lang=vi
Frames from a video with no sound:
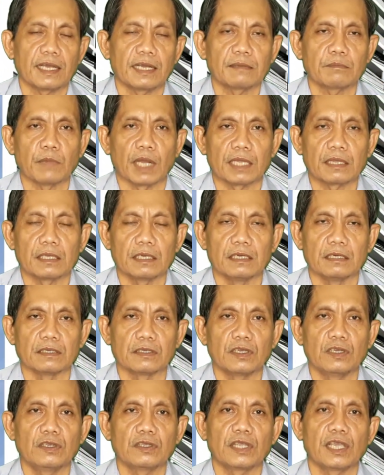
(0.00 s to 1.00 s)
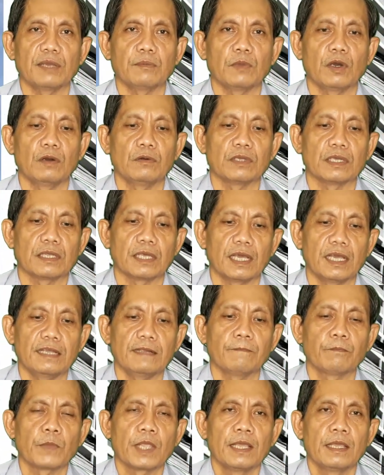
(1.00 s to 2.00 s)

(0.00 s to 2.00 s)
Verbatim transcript: thân bạn thường xuyên tuyên bố như thế